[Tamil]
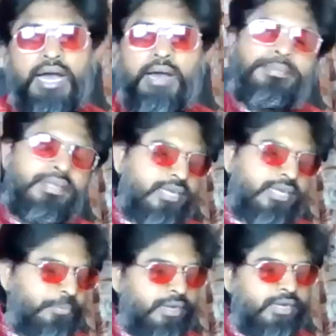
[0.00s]
அப்படின்னு
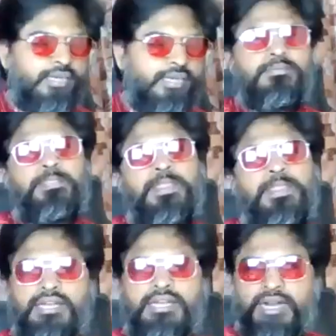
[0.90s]
நினைப்பாங்க
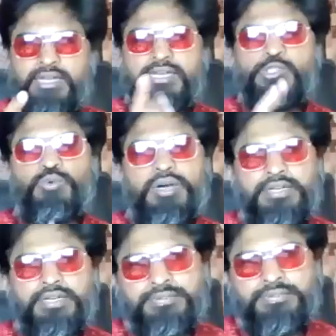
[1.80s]
அதனால
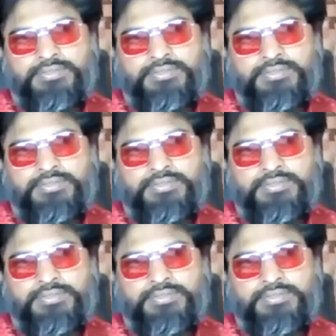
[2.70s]
ஏசுவாங்க